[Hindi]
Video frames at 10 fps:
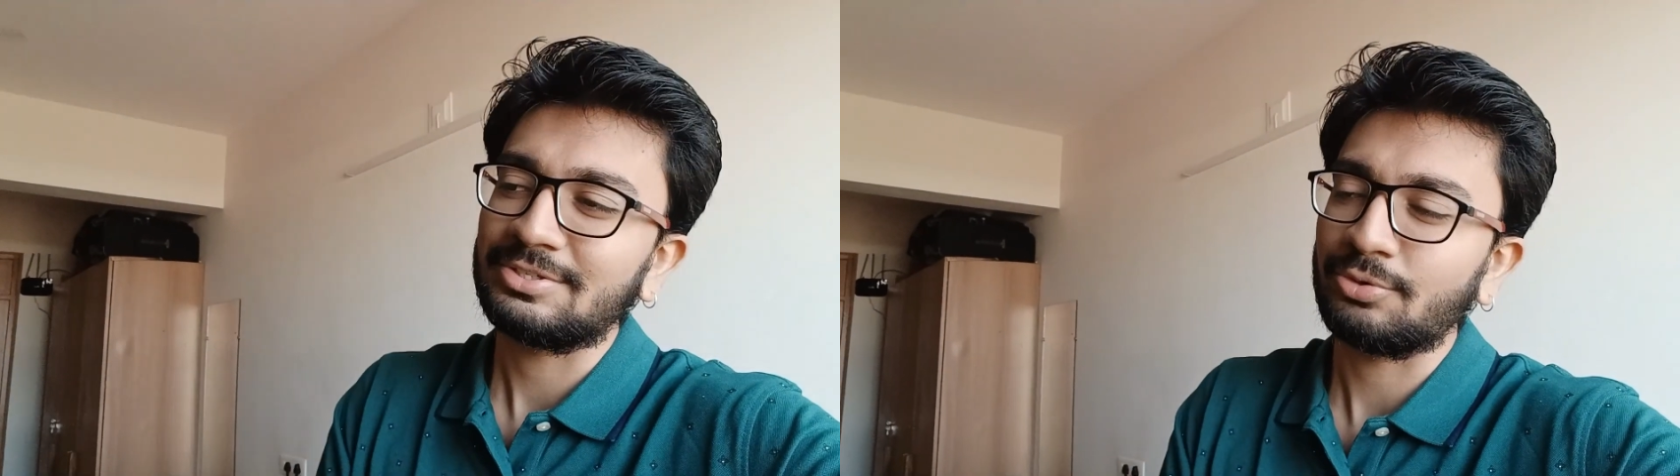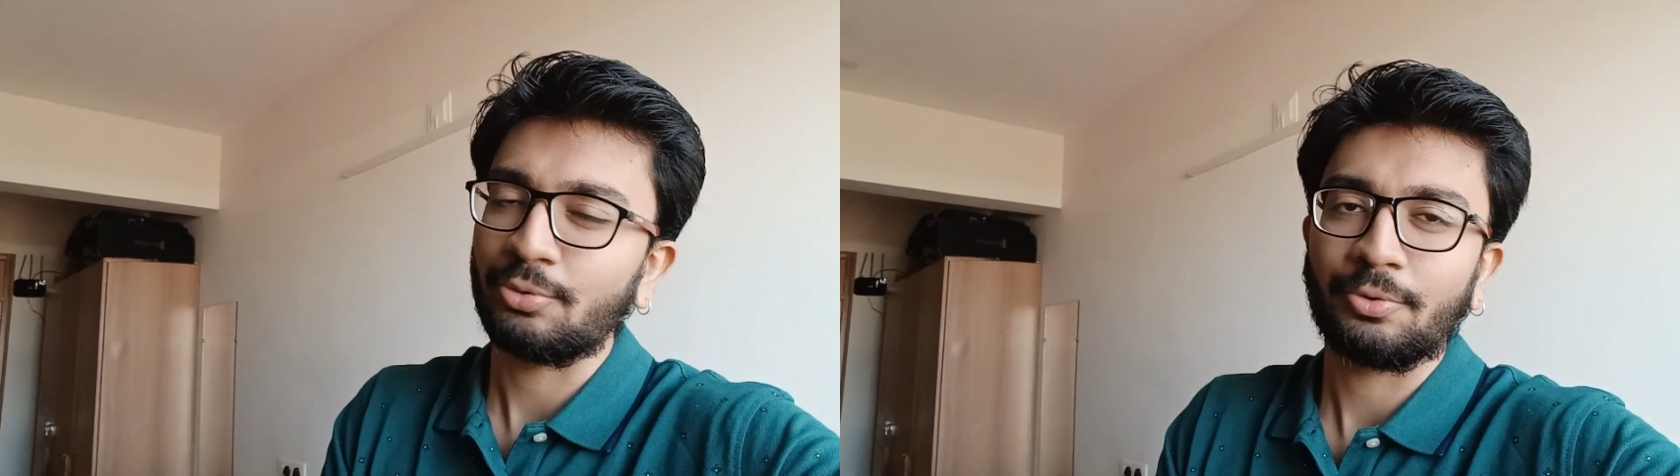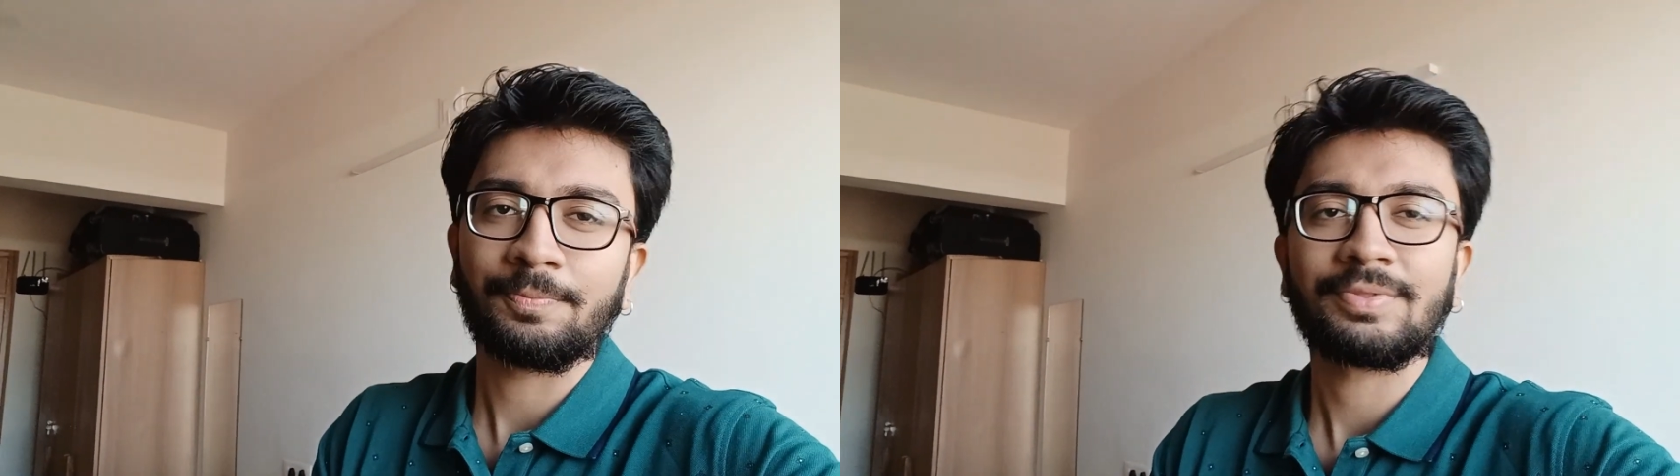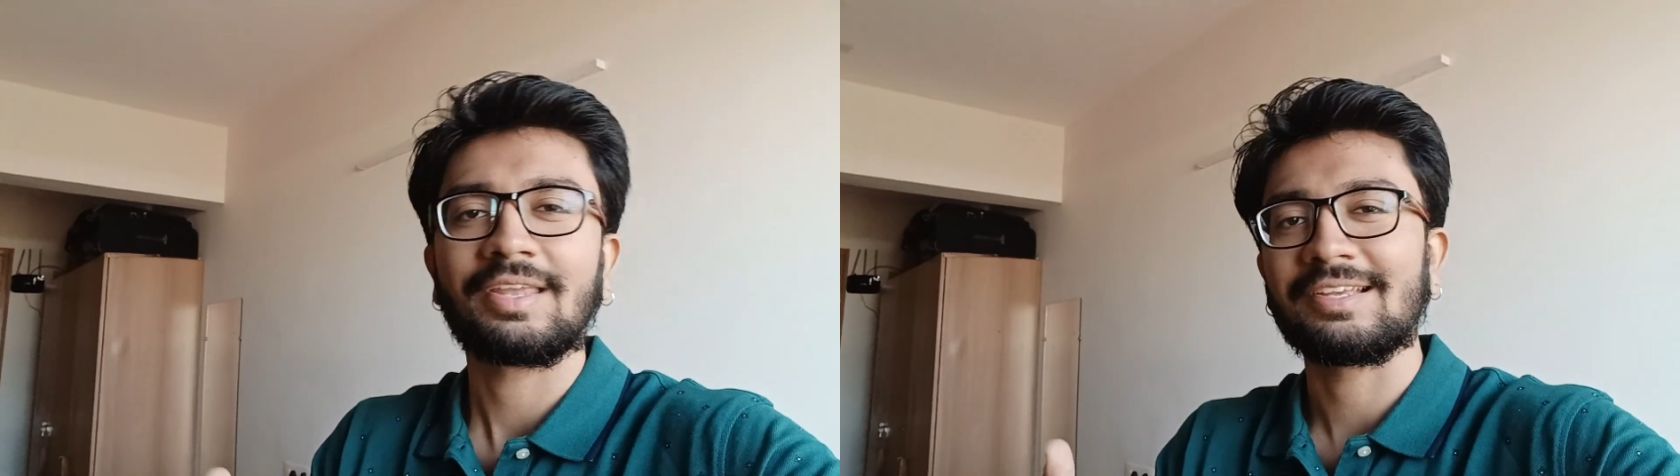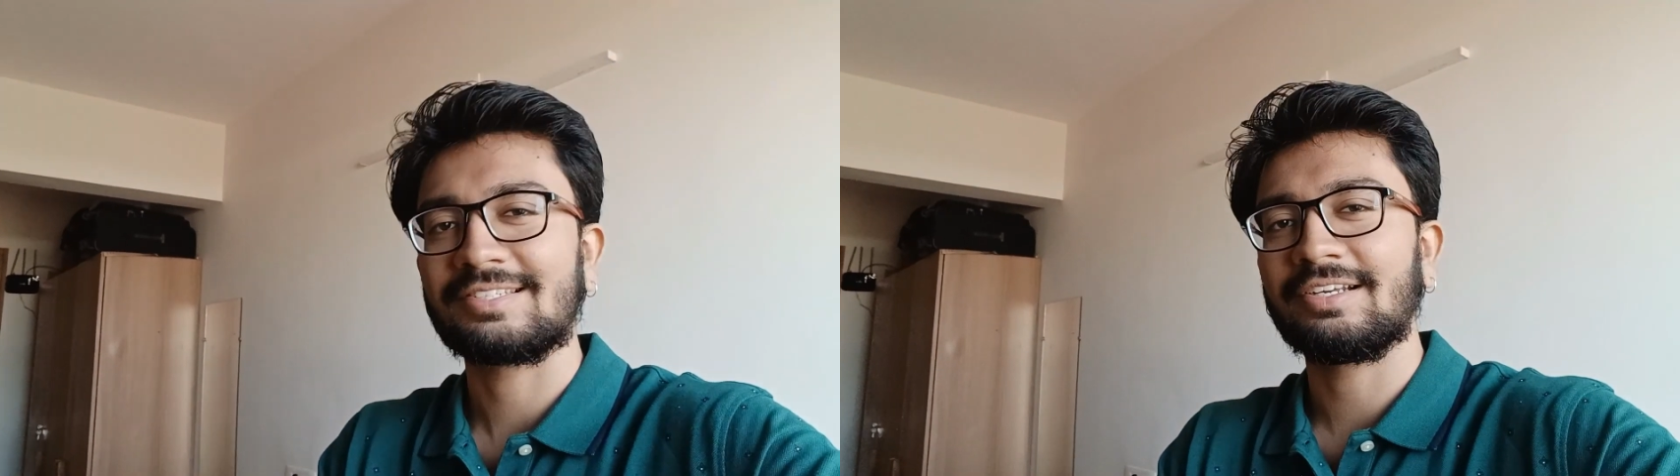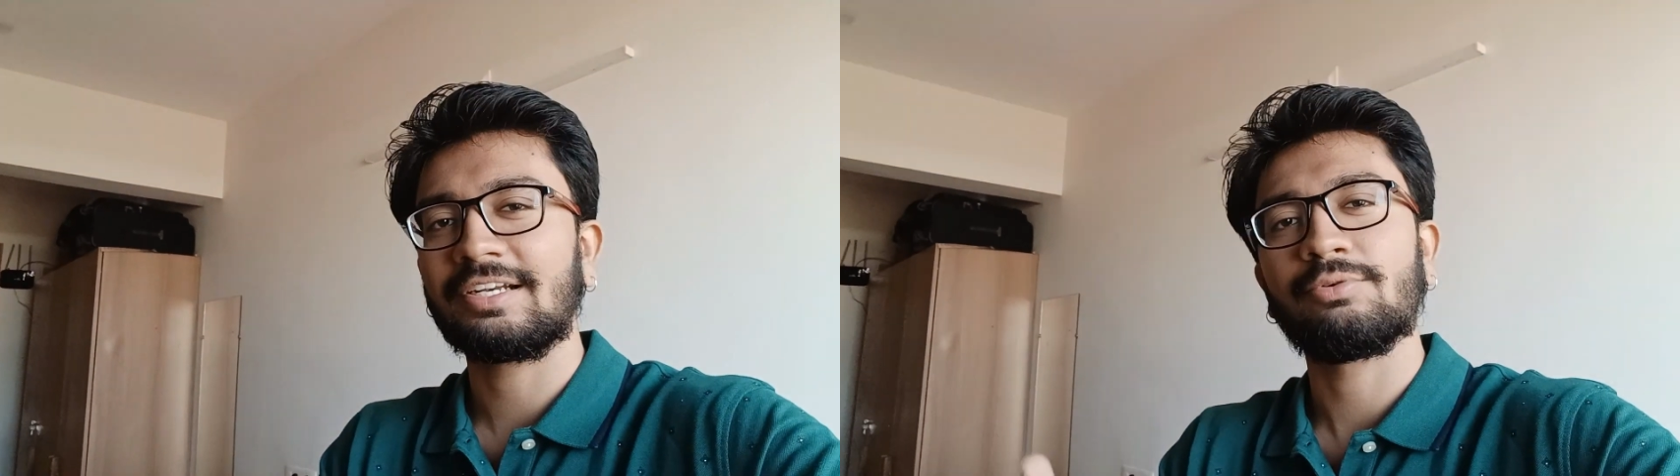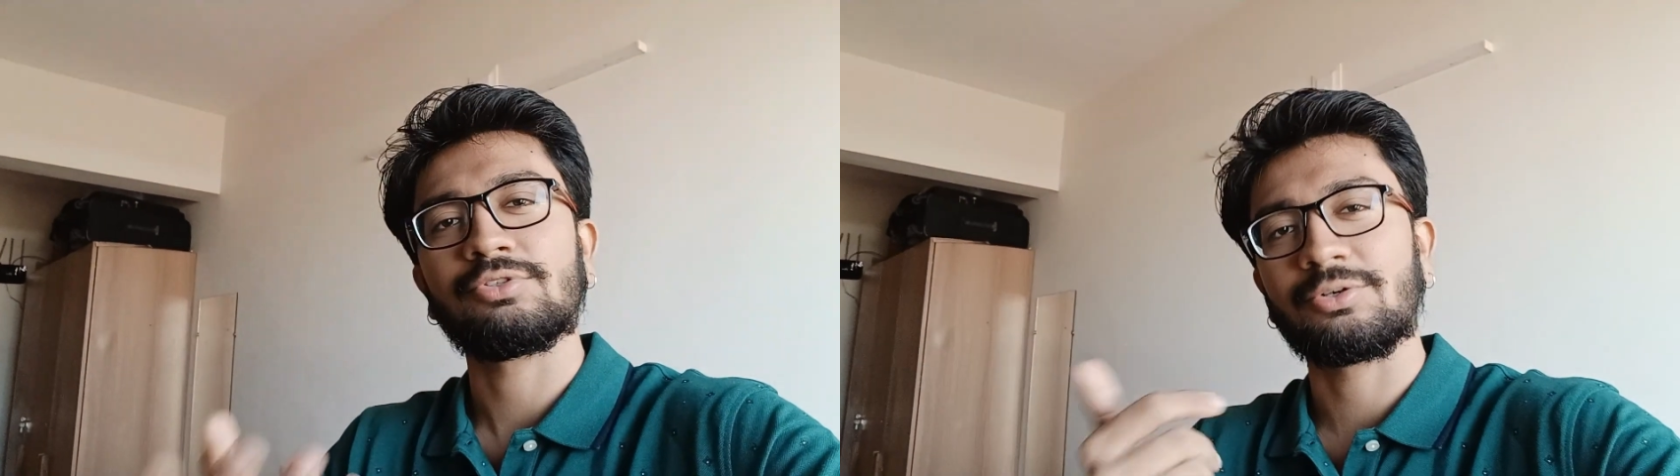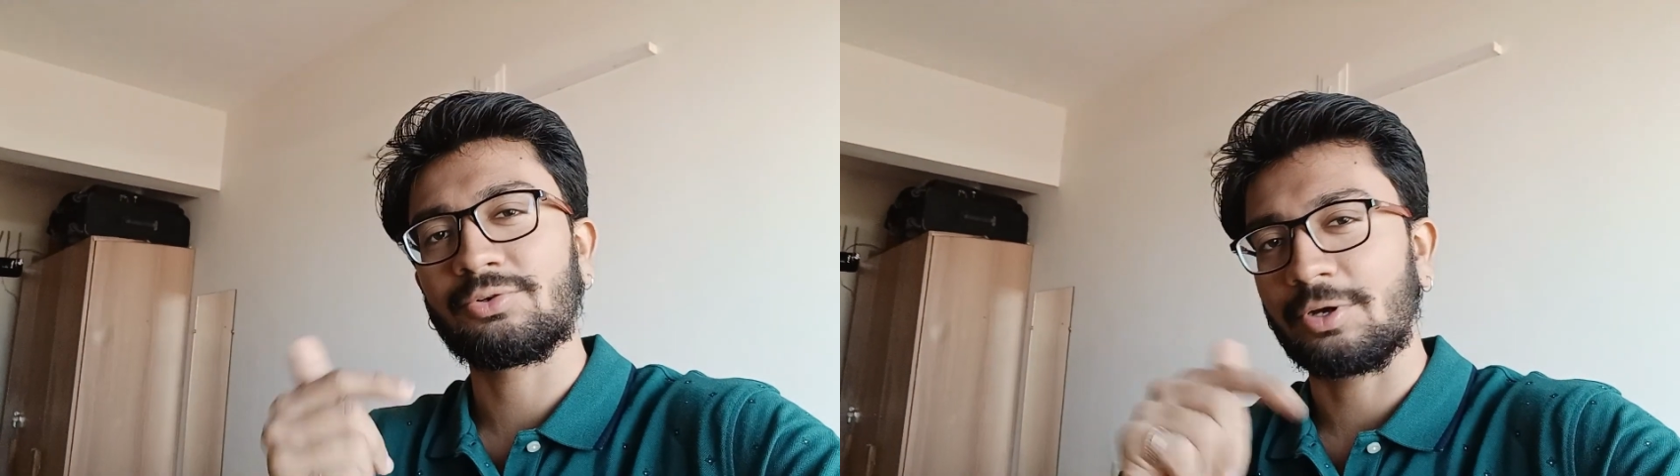सो so, कैसे लग रहा है वो ज़रूर